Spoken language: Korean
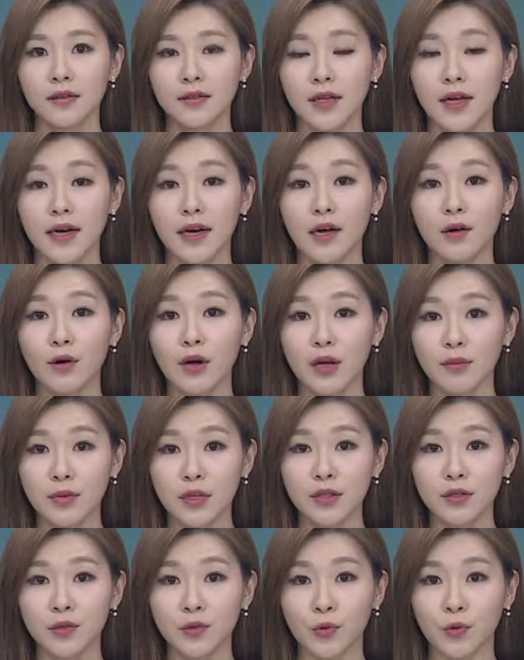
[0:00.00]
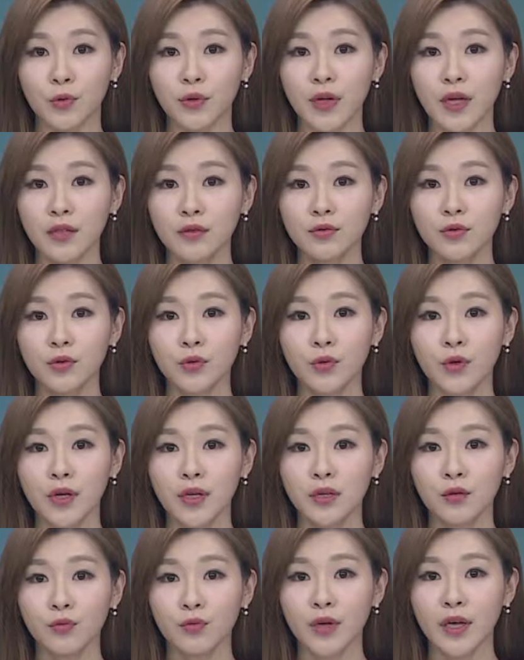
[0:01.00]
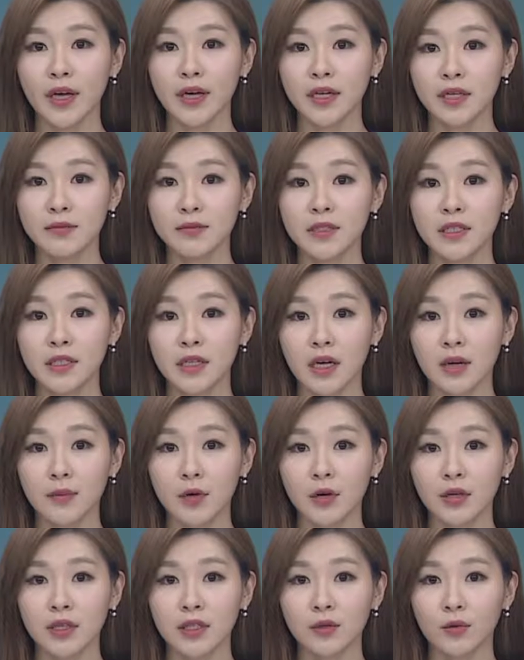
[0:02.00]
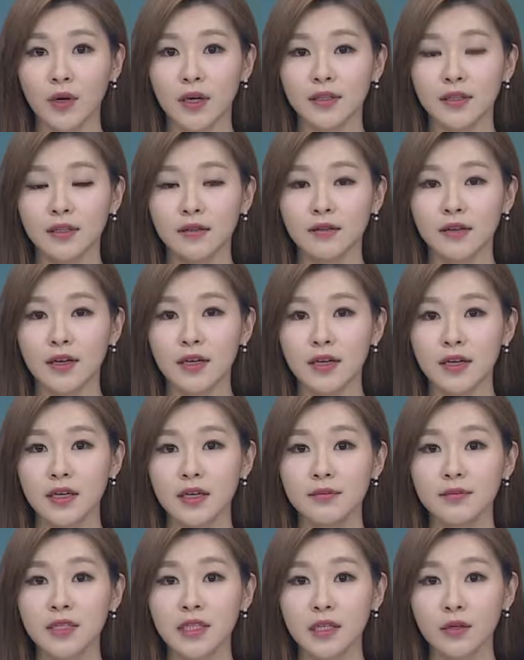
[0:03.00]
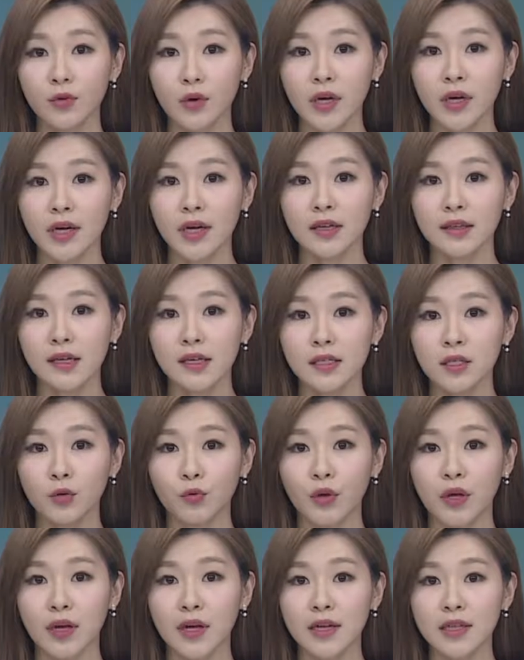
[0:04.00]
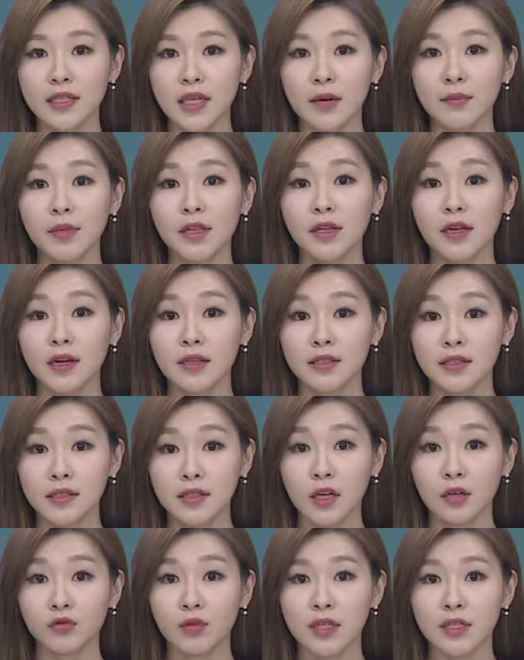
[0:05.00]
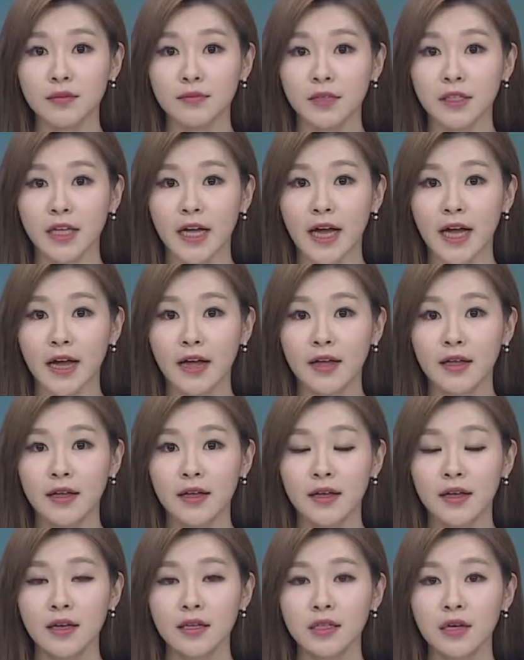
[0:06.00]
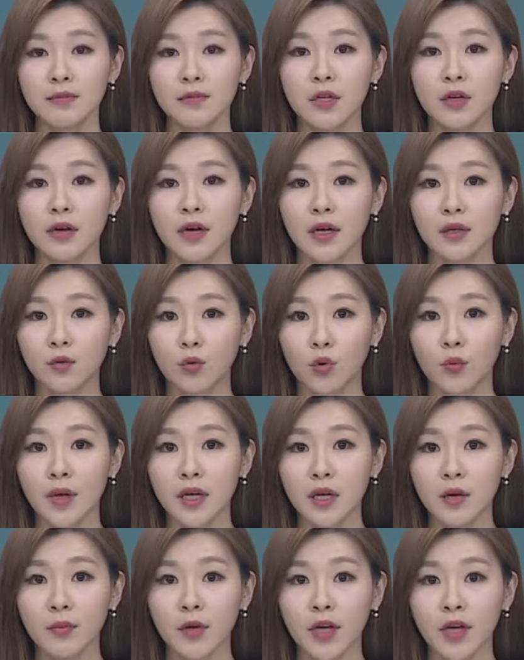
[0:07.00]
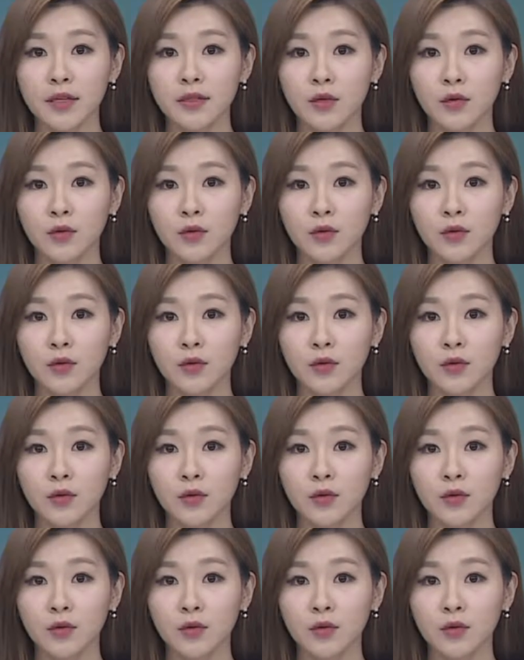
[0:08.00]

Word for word: 나라와 민족, 한국교회를 위해 금식하며 기도하는 금식 회개의 날 성회가 3일간 진행됐습니다. 참석한 500여 명의